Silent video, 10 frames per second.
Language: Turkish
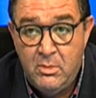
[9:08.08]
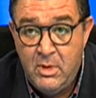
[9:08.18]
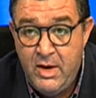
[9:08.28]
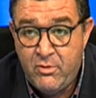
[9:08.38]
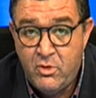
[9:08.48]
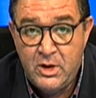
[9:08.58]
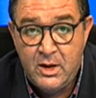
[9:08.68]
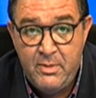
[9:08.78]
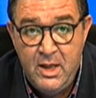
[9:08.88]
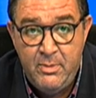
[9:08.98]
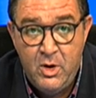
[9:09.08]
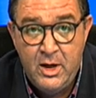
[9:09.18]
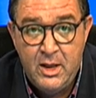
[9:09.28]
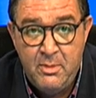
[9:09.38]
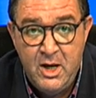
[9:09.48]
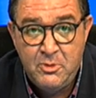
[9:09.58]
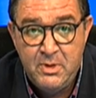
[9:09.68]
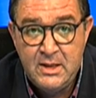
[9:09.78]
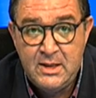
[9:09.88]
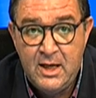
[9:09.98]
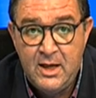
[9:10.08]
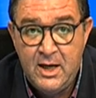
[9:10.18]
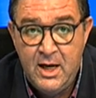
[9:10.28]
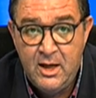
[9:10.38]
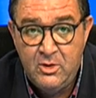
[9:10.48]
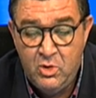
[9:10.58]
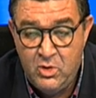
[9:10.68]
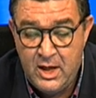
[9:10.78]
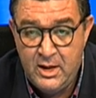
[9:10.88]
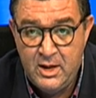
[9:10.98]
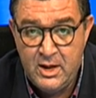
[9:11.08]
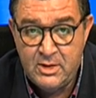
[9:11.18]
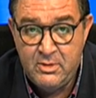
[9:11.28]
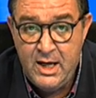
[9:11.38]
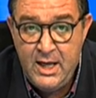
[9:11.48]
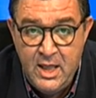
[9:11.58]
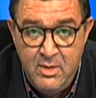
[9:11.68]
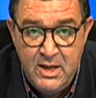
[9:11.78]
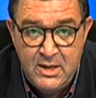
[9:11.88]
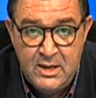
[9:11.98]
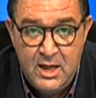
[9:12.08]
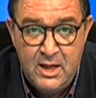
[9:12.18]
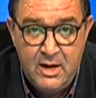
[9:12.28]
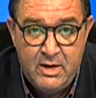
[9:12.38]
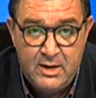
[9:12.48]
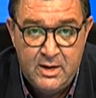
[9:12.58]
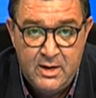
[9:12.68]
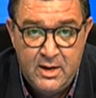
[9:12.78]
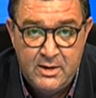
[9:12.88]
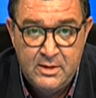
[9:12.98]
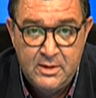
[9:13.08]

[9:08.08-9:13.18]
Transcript: Lefkoşa'da bir bölgede 5000 bin isterline dükkan kirası var, 7000 bin isterline var dediler.